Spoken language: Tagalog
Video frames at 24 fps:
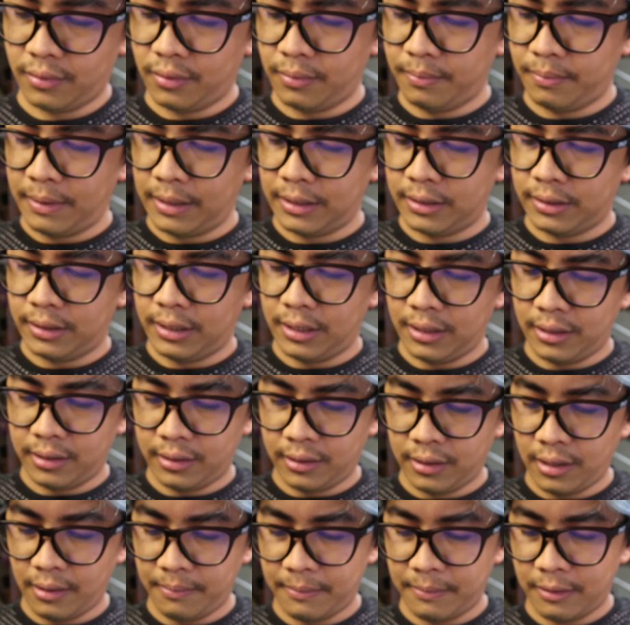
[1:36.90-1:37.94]
May shield
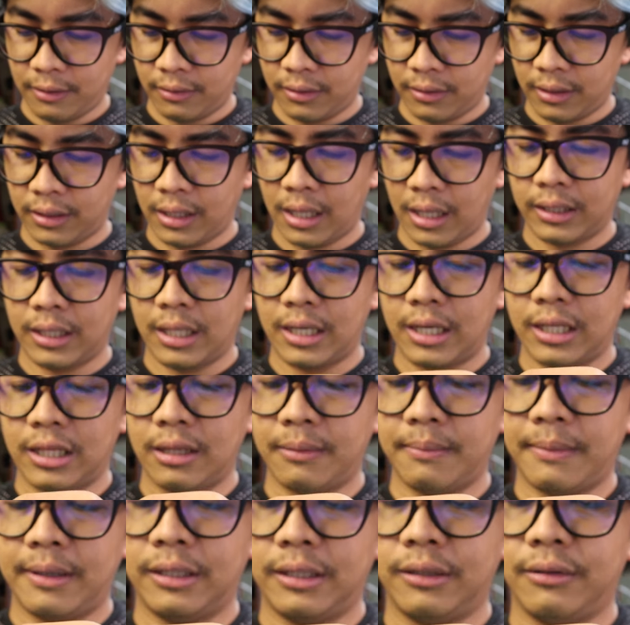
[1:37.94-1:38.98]
na pero natadala
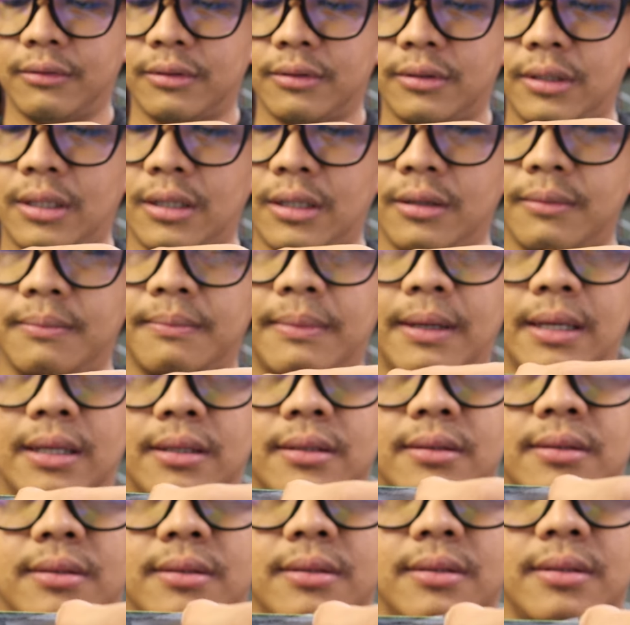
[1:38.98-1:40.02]
naman yung shield
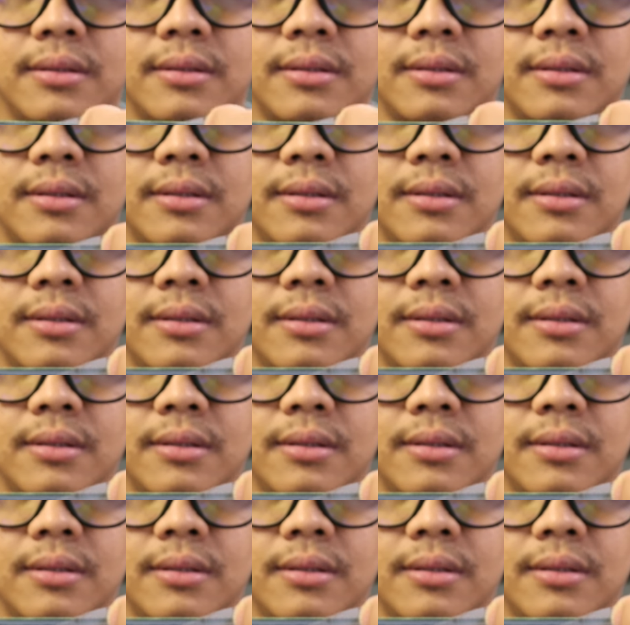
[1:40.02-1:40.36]
guys.